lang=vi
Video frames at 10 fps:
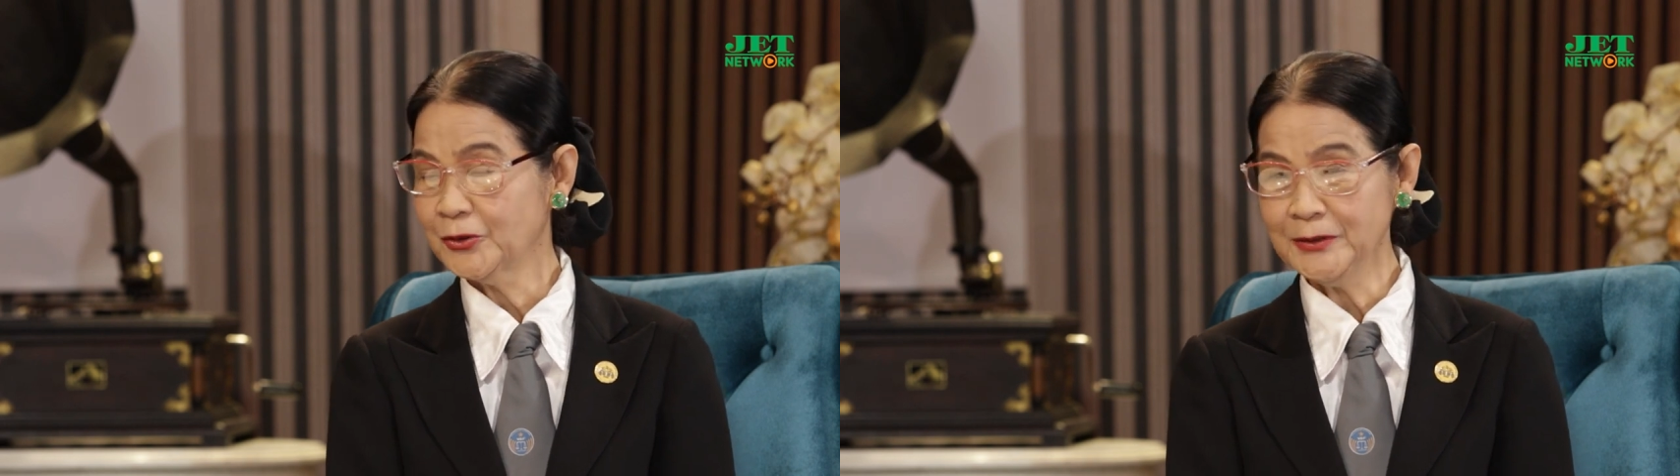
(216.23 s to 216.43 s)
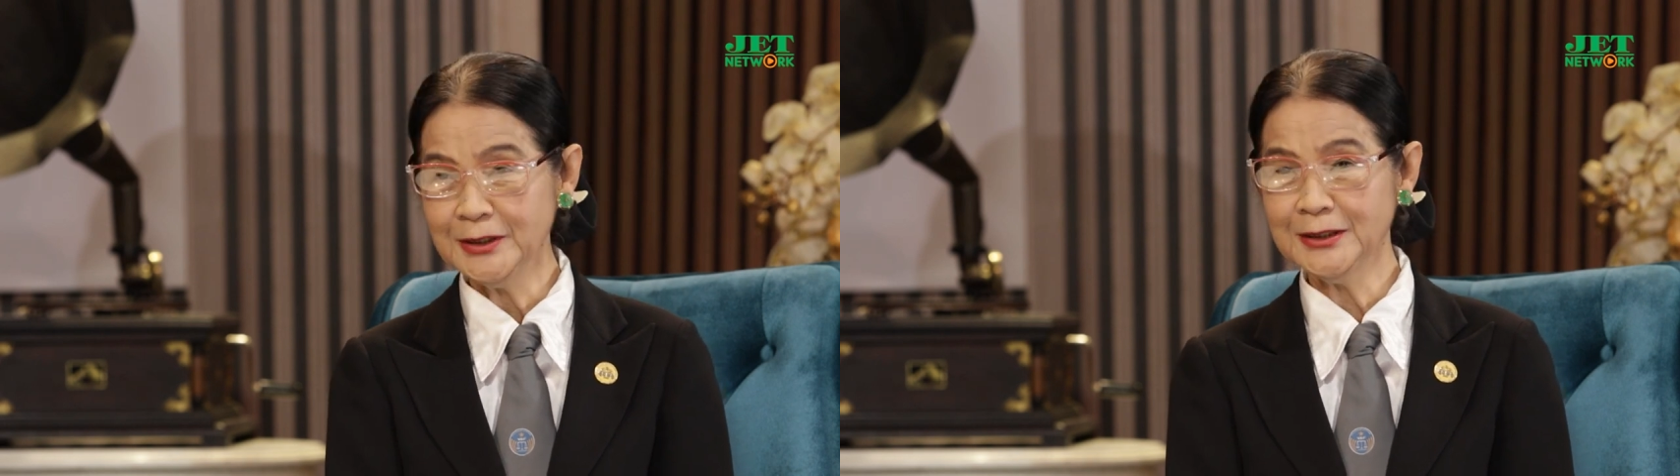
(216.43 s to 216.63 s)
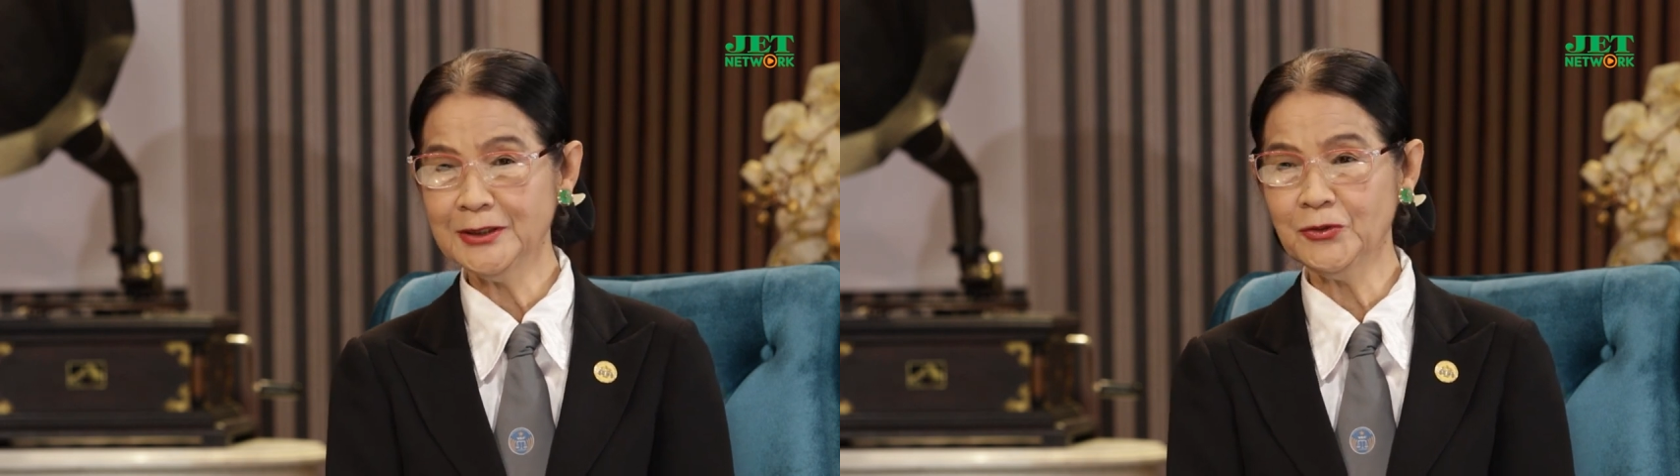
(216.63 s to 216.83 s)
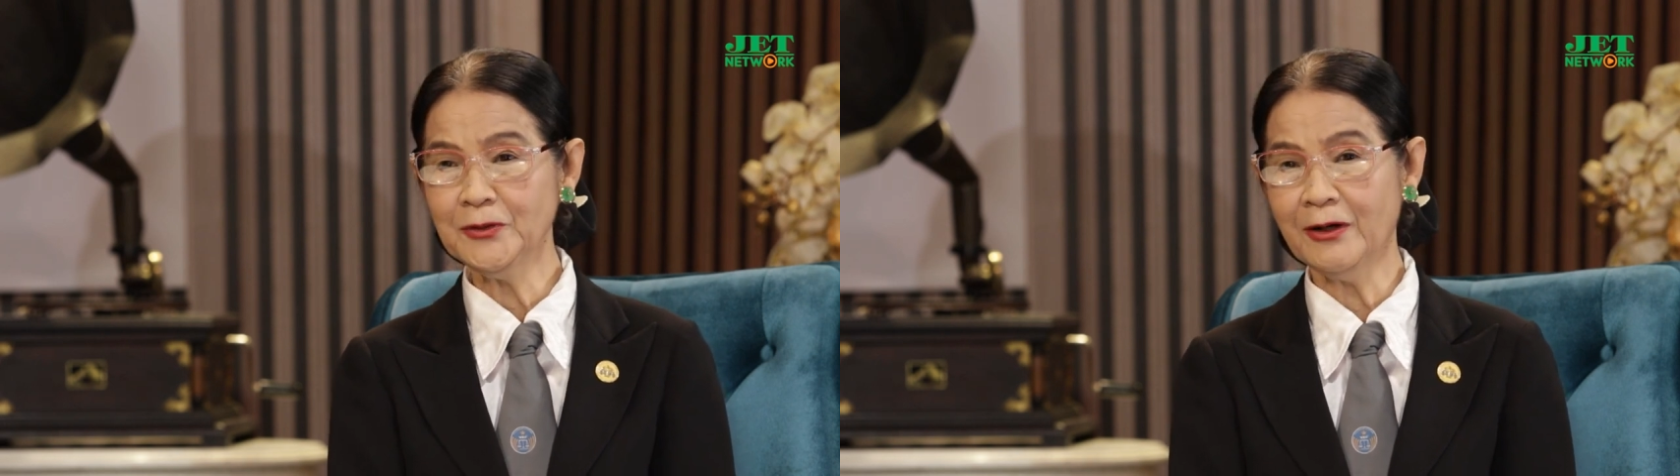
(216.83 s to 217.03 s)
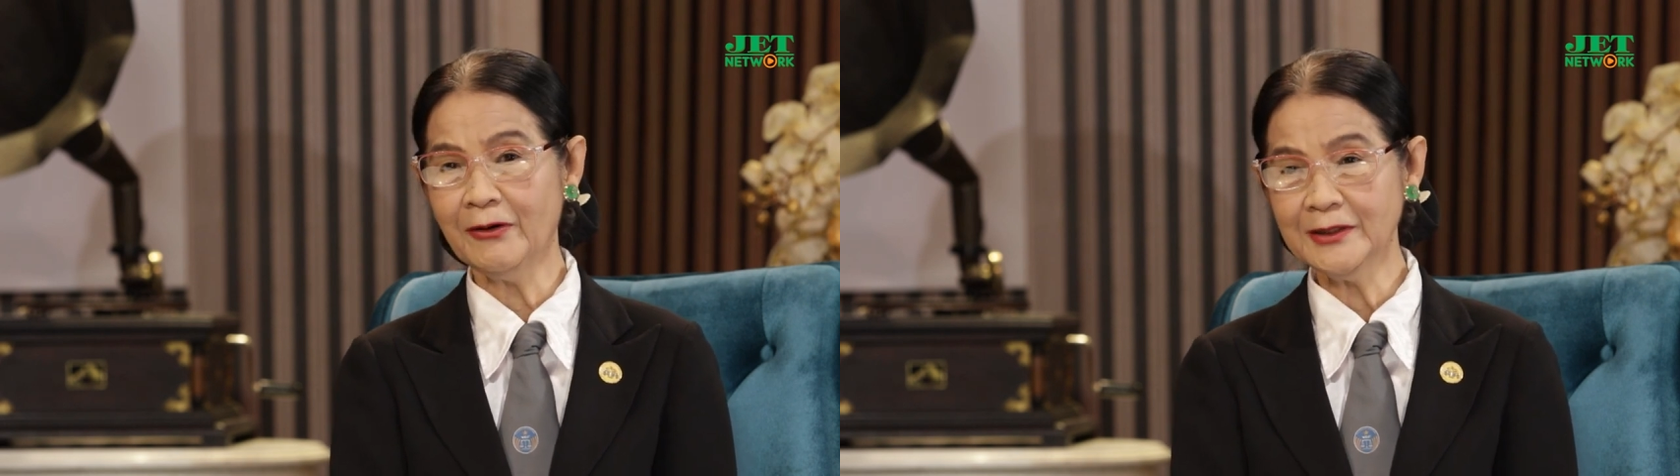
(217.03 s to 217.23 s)
tuy nhiên
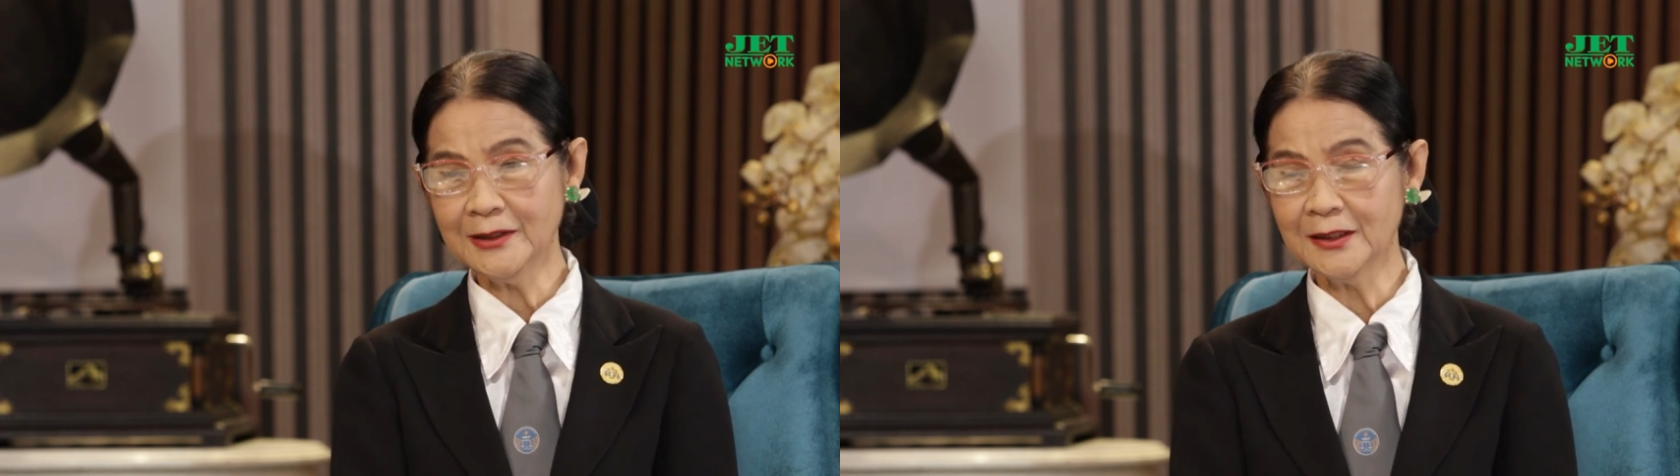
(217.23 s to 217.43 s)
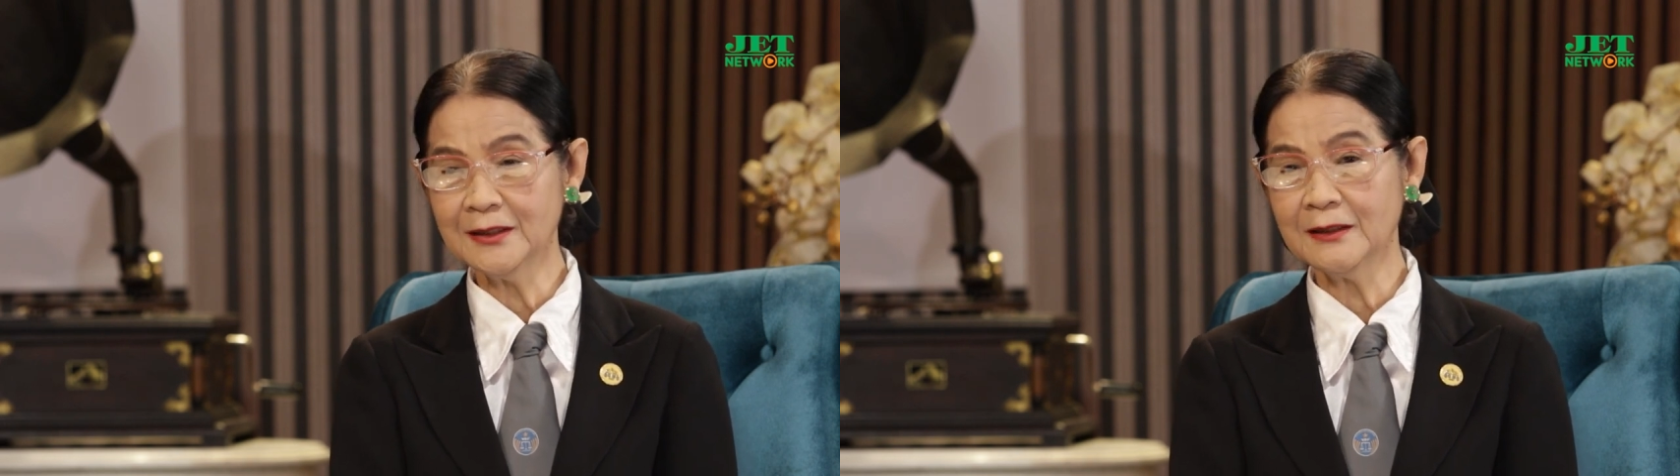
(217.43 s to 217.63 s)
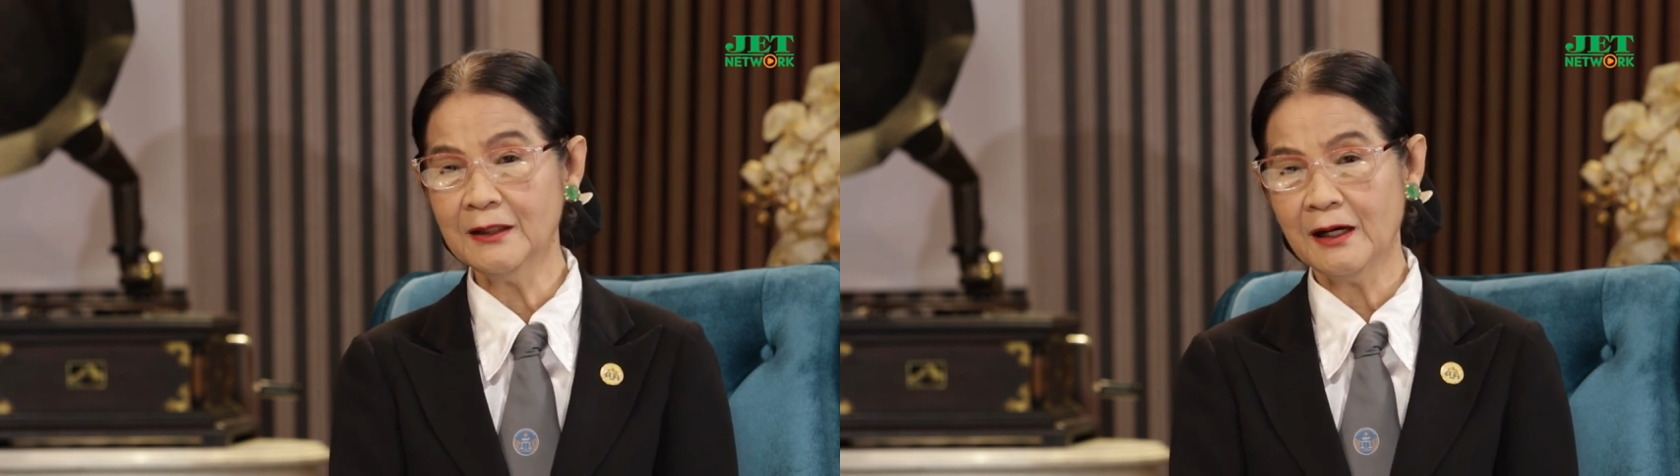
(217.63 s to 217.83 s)
nếu nói đến